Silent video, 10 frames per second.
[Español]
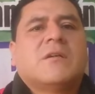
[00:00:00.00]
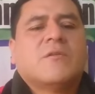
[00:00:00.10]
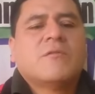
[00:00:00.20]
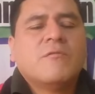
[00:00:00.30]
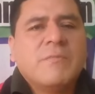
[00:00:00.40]

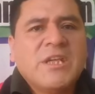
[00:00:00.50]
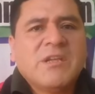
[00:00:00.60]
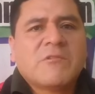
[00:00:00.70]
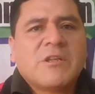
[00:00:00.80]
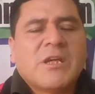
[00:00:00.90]
un
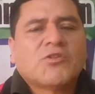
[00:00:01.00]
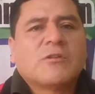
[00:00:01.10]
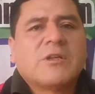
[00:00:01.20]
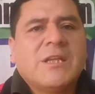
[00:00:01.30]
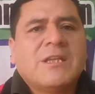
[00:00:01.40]
mínimo de
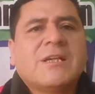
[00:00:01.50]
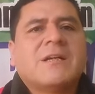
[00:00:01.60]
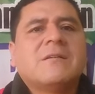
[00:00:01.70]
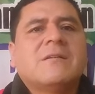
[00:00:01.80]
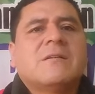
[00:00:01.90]

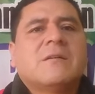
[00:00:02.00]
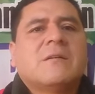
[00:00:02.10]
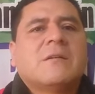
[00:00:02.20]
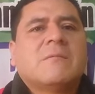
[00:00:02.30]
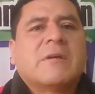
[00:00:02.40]
autocrítica
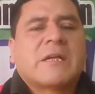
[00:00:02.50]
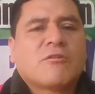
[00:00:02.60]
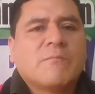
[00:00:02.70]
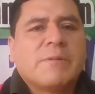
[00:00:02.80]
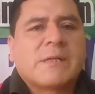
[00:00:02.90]
para
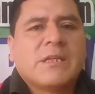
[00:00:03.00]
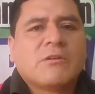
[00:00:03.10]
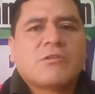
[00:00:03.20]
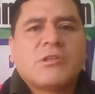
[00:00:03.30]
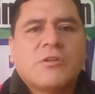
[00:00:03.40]
compartir
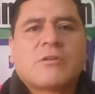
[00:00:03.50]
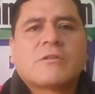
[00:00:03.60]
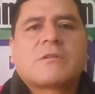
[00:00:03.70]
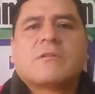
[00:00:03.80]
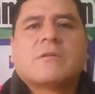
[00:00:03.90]
los
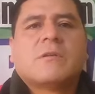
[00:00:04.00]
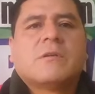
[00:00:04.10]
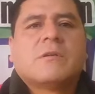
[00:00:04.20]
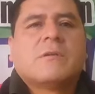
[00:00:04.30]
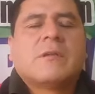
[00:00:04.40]
lloros
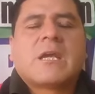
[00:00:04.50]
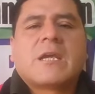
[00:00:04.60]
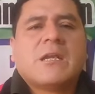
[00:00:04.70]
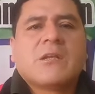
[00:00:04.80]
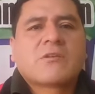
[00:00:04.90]
de
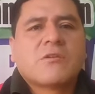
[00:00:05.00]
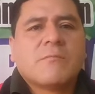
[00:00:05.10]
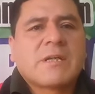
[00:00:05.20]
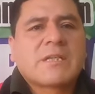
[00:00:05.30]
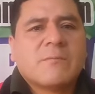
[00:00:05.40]
aquellos
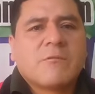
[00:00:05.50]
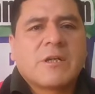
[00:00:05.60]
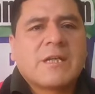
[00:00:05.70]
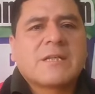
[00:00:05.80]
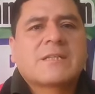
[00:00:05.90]
hombres y
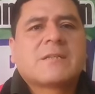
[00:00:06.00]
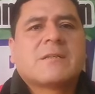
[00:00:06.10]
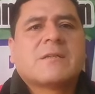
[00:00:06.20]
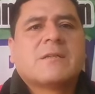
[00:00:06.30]
mujeres